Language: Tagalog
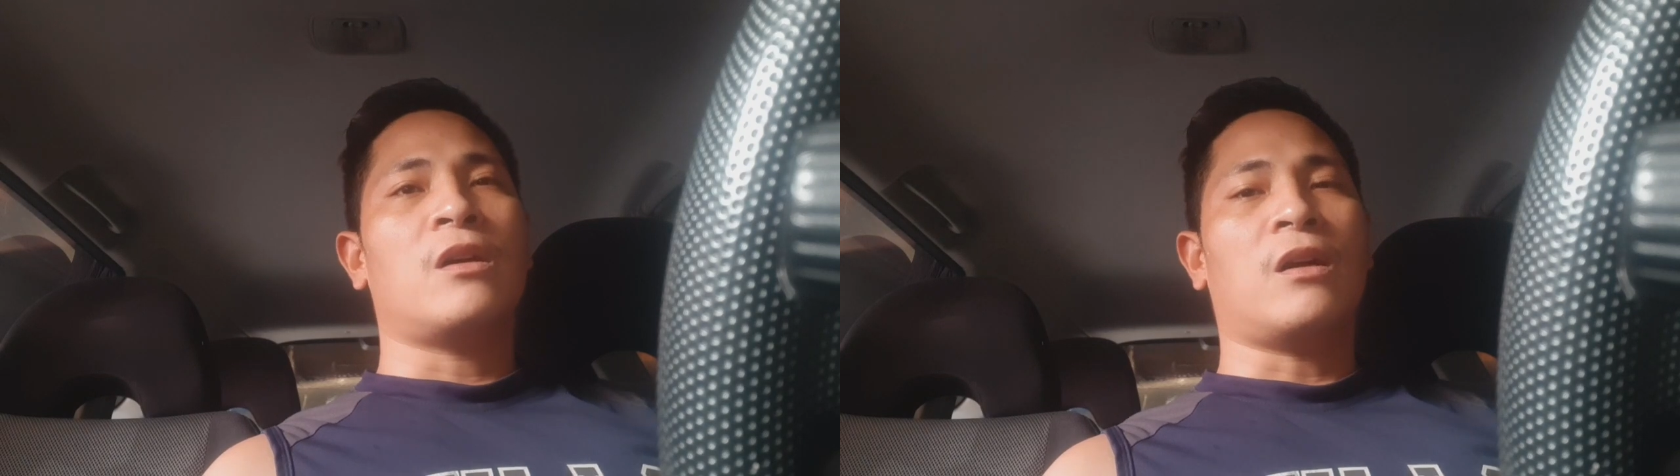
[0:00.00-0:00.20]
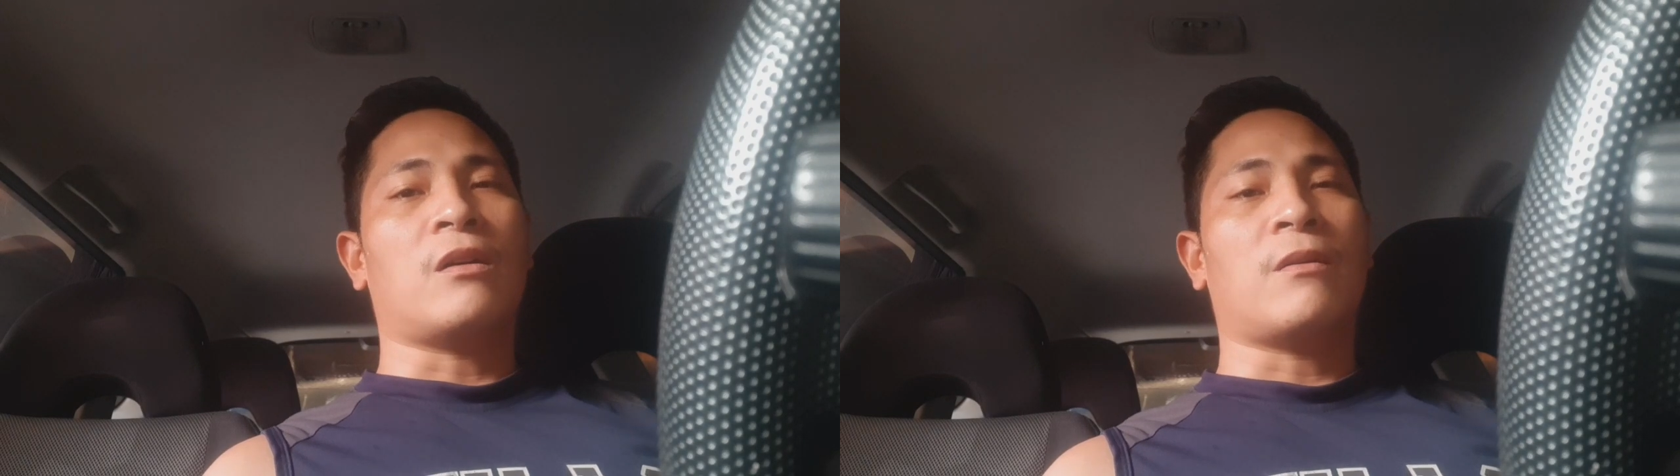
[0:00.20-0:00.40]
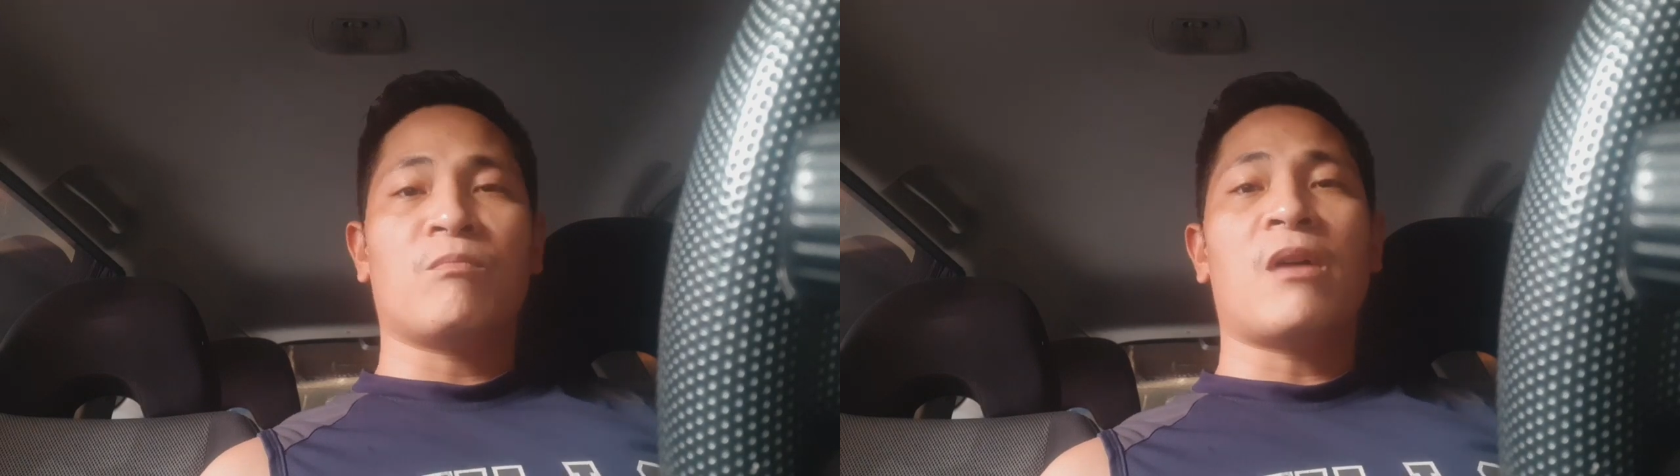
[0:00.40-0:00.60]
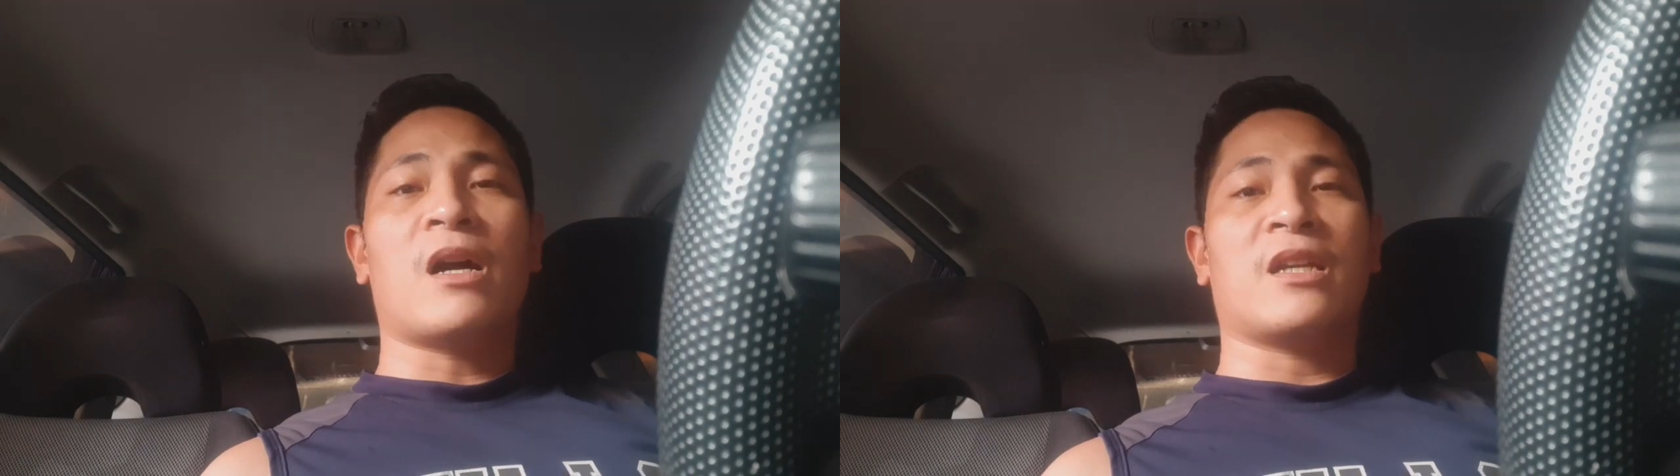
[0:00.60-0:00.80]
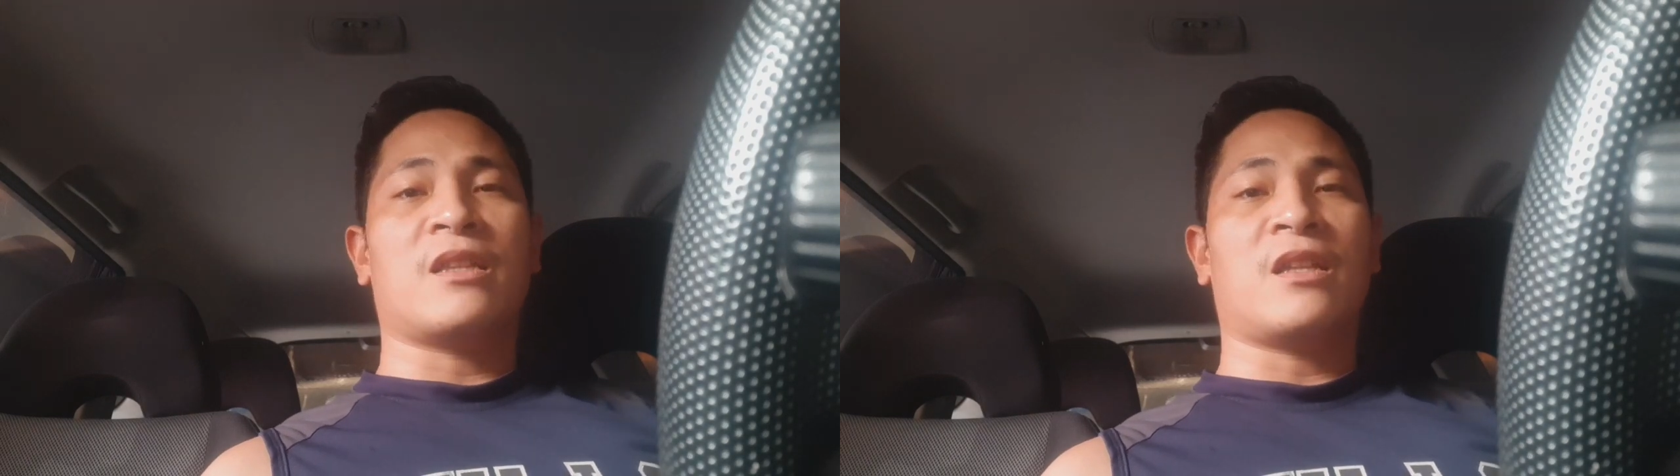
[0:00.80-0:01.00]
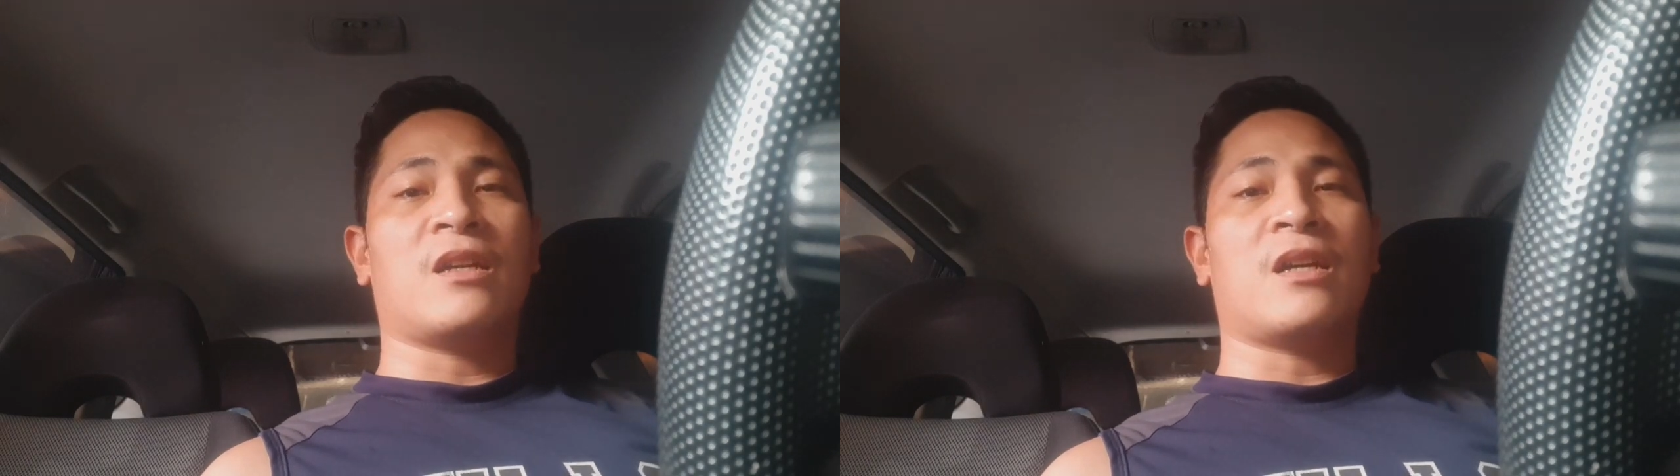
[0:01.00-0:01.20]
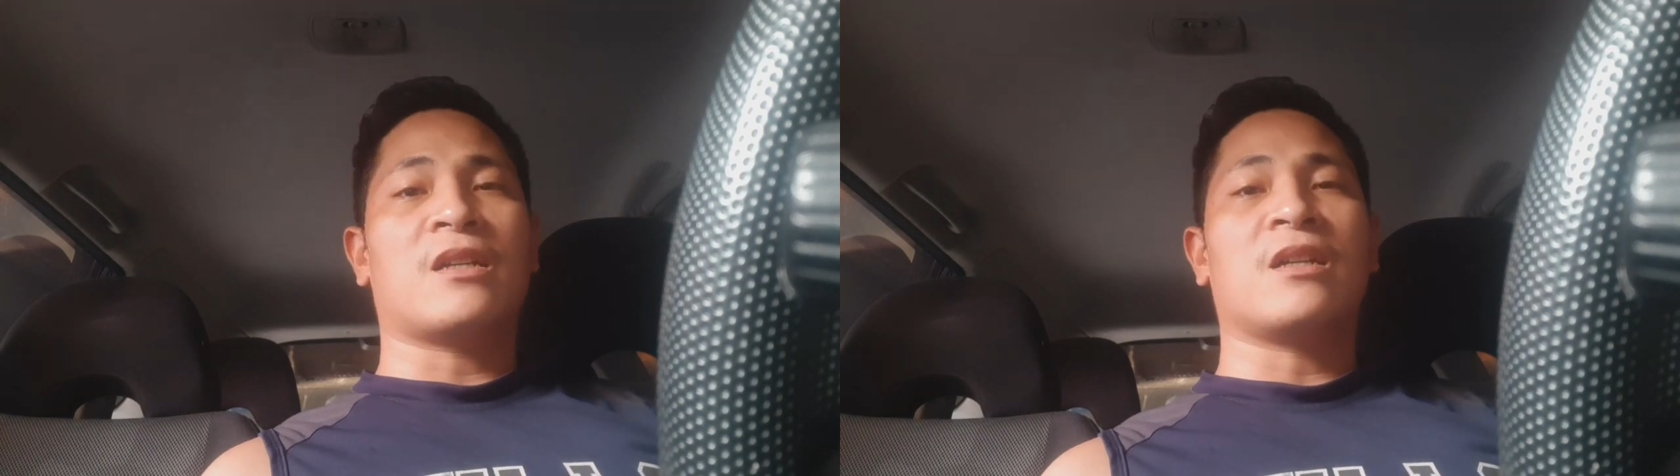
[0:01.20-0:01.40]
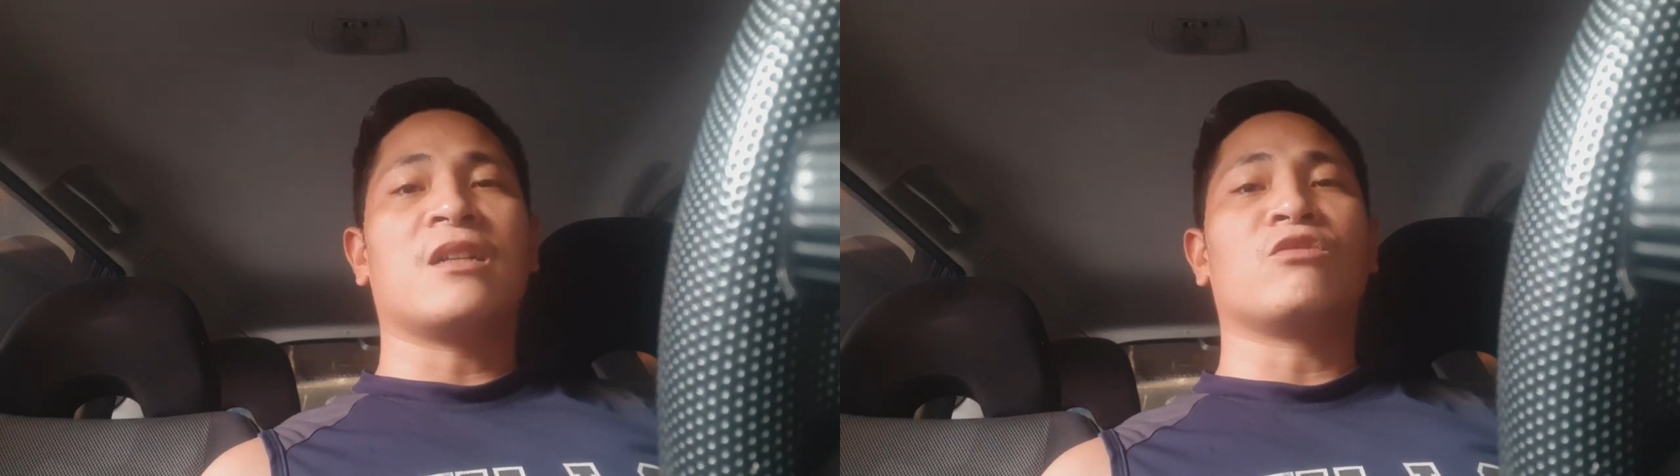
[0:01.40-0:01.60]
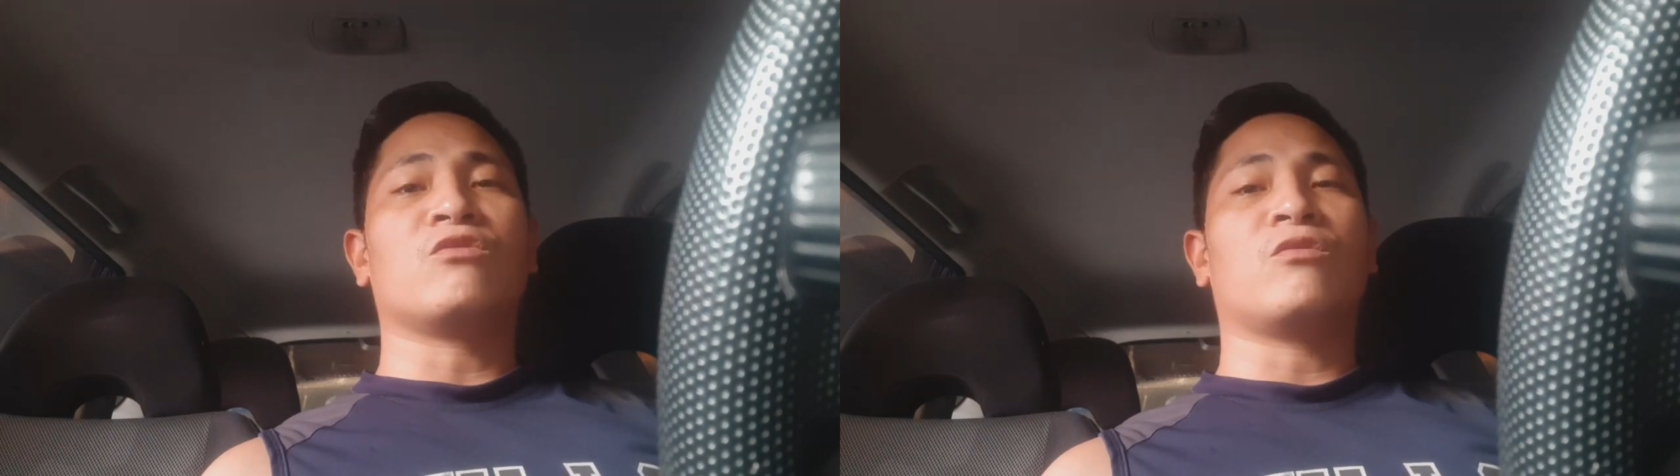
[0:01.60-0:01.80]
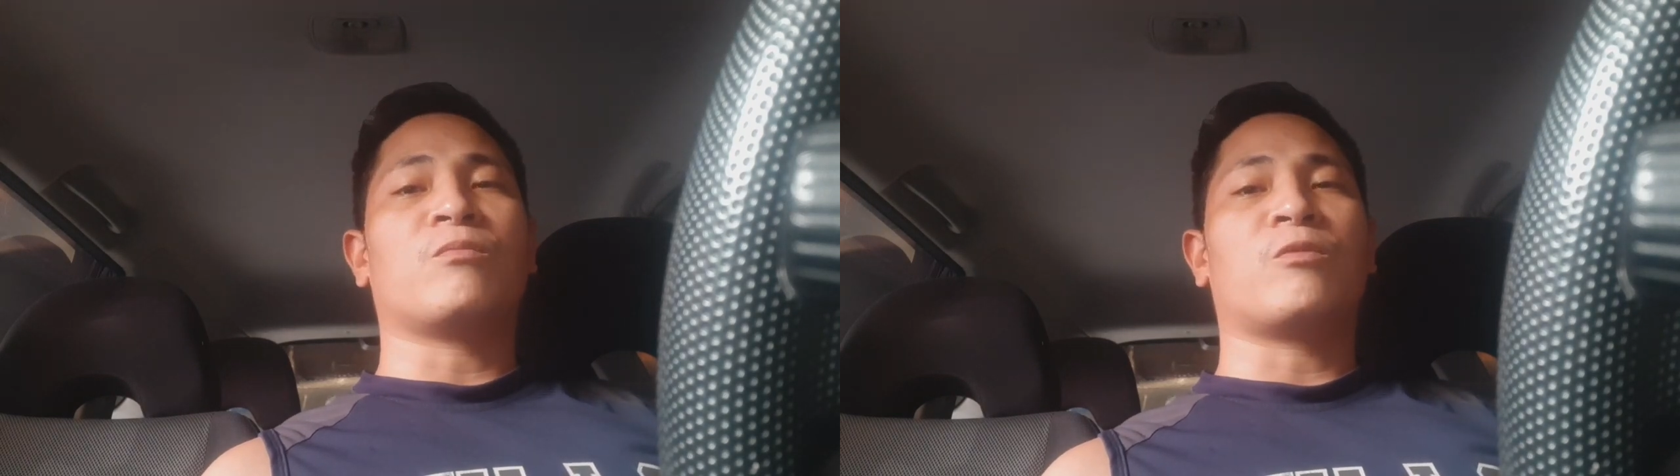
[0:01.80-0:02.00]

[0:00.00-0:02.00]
uh, bakit nagkakaganon yung